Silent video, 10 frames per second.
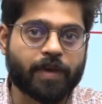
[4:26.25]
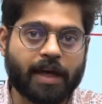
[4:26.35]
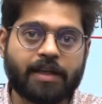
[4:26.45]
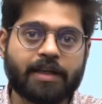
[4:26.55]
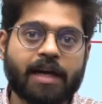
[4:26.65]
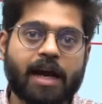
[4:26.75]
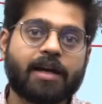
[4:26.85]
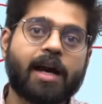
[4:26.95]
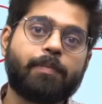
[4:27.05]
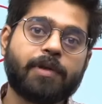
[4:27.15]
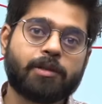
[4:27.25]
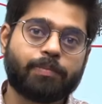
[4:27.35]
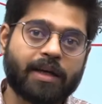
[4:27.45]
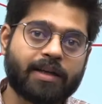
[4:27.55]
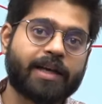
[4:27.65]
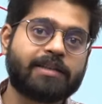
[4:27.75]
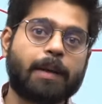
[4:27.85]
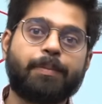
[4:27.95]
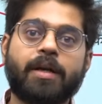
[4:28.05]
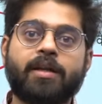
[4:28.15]
यानी कि अगर आप इस पेन का
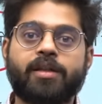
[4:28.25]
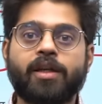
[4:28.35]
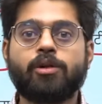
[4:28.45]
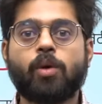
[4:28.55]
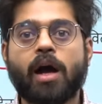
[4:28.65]
एग्जाम्पल लेते हैं तो